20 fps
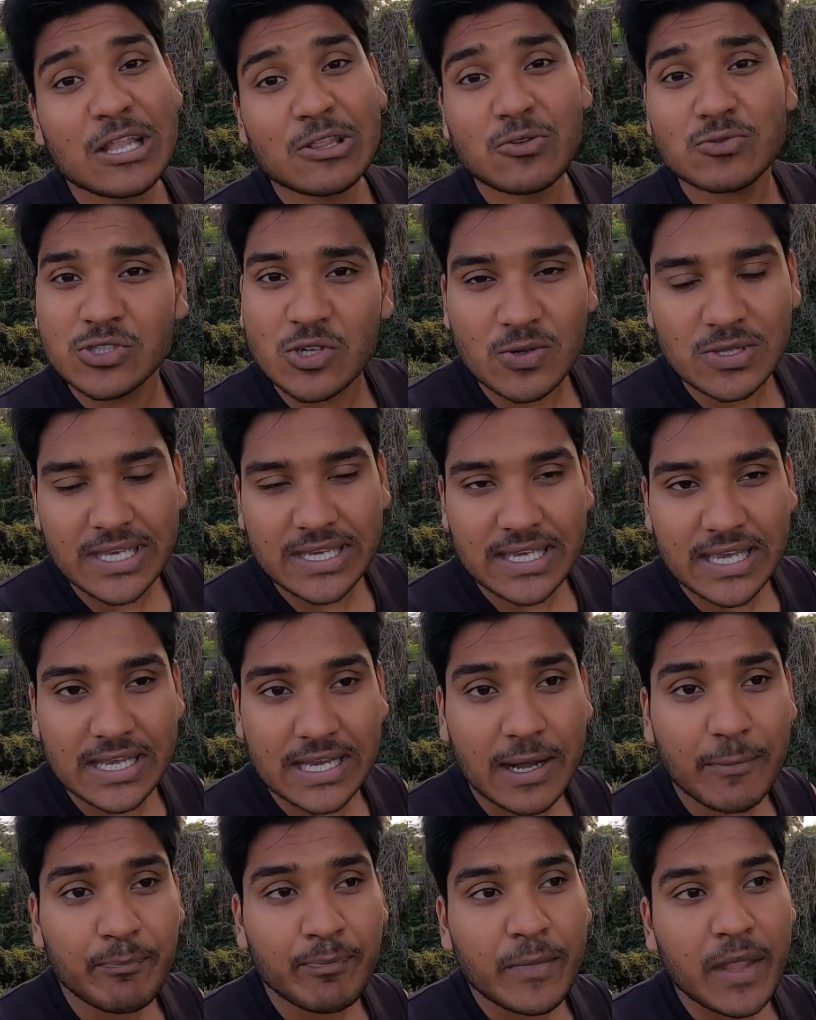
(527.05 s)
तो जरूर
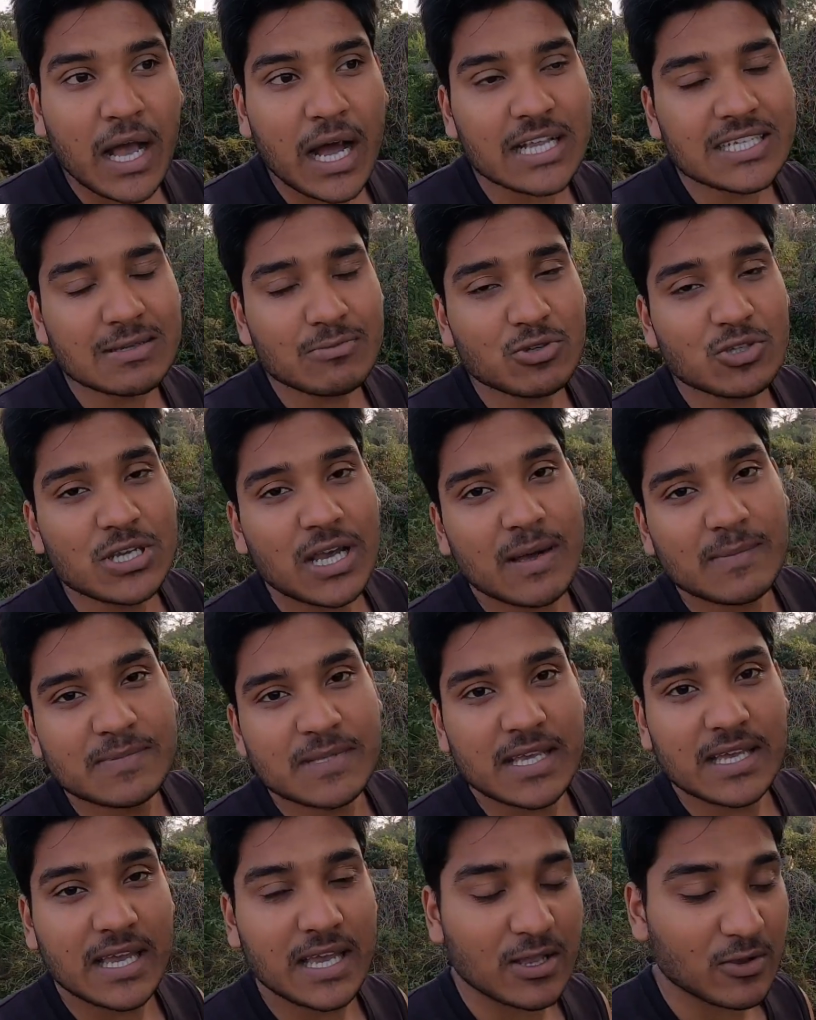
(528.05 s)
देखिएगा अच्छा मुझे
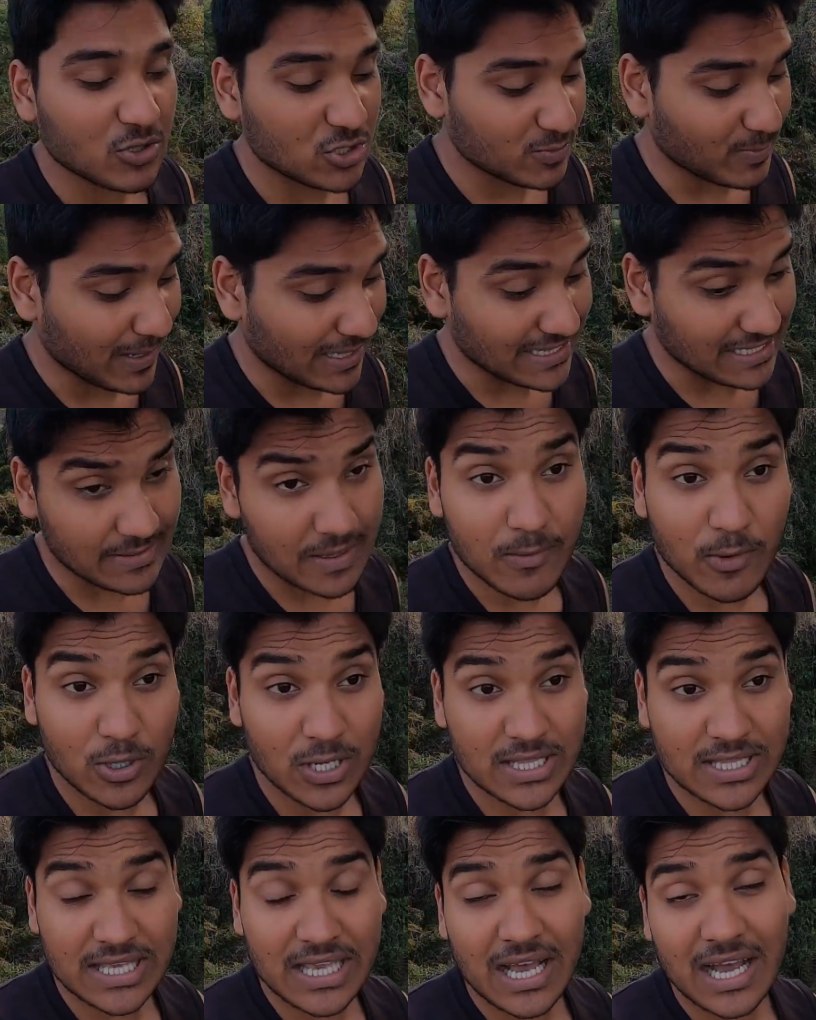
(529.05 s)
आपसे कुछ बातें ये
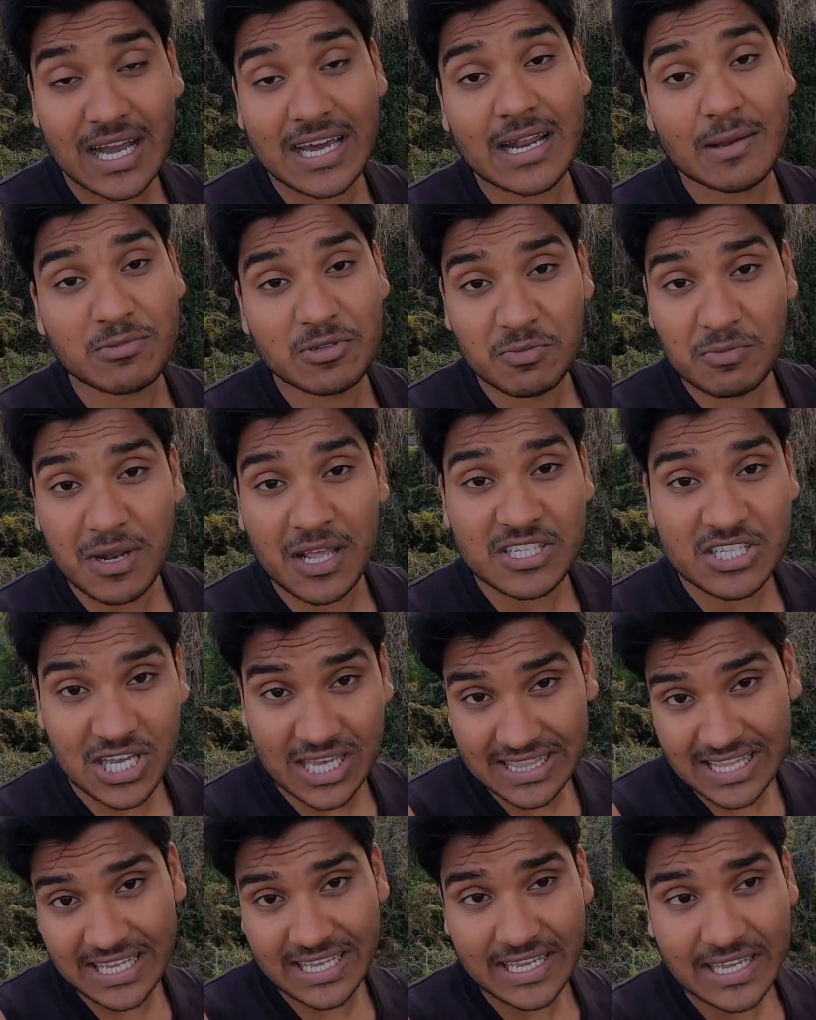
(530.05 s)
बोलनी थी अगर आप शिमला
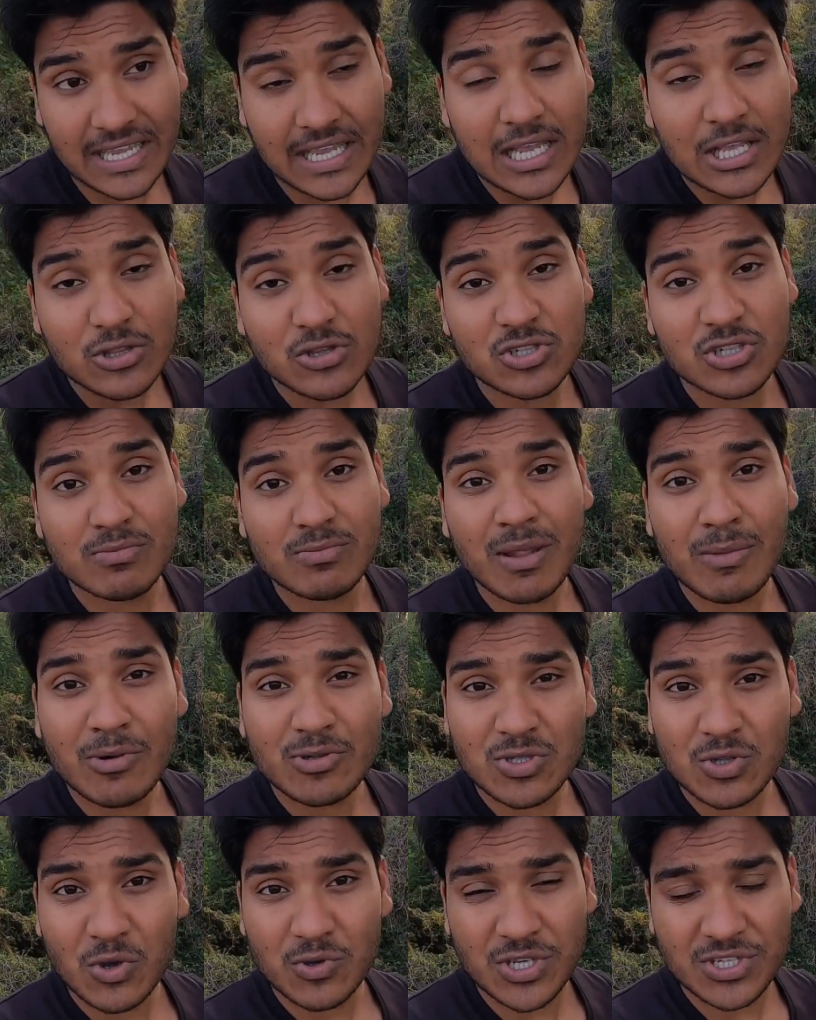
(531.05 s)
जाते हैं तो शिमला
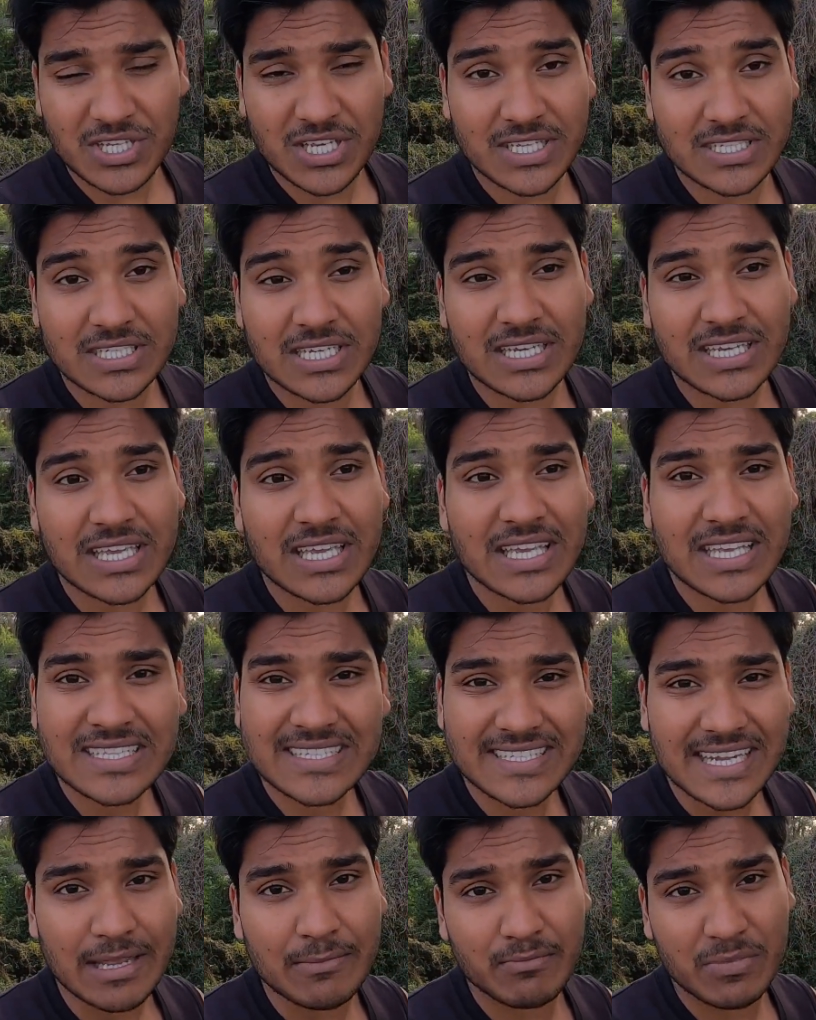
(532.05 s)
कोशिश कीजिए कि
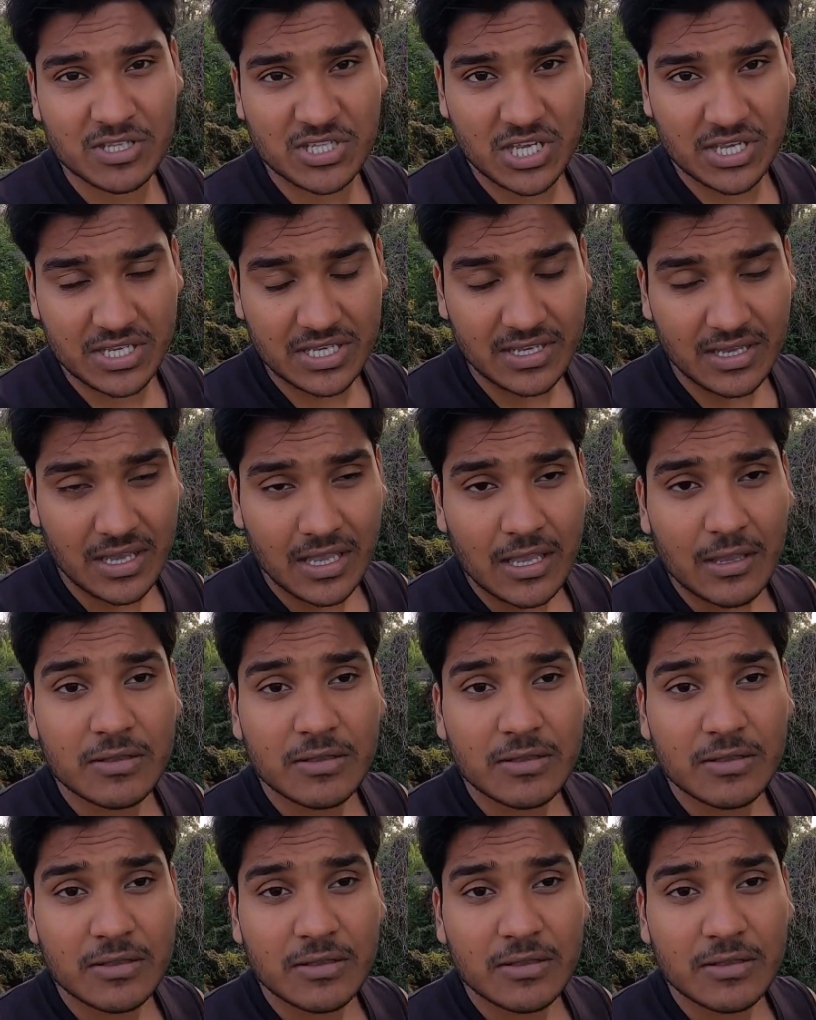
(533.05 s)
इस टाइम पर जाइए